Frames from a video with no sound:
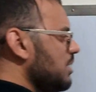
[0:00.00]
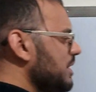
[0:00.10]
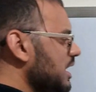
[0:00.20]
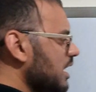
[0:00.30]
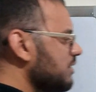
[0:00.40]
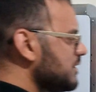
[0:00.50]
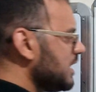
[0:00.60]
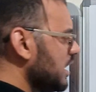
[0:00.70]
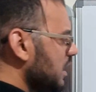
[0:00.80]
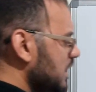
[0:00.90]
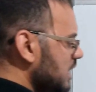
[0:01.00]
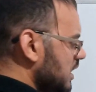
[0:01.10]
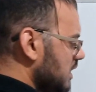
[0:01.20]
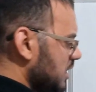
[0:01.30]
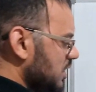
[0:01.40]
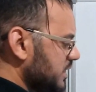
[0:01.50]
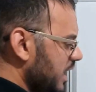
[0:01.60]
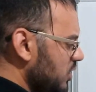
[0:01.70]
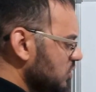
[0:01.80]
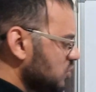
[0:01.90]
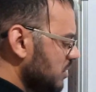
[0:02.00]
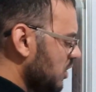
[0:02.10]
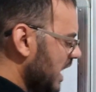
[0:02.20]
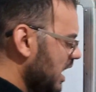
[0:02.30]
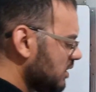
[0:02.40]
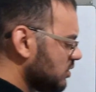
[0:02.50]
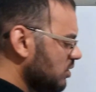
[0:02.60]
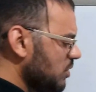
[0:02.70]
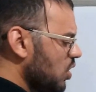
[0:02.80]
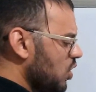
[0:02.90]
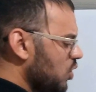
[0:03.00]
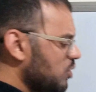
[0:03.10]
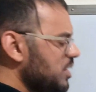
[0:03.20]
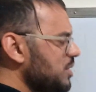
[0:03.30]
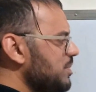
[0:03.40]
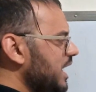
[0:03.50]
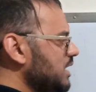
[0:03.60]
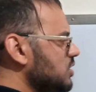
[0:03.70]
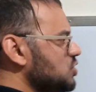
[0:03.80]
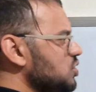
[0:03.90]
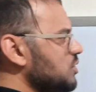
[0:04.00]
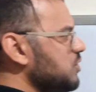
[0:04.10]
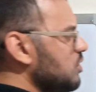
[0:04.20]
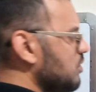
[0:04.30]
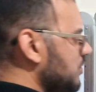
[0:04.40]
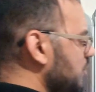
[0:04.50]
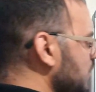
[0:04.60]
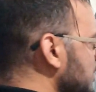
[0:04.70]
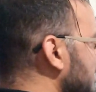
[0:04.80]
من الافضل آه، تحلوا نتوما وحدكم ومن بعد تشوفوا في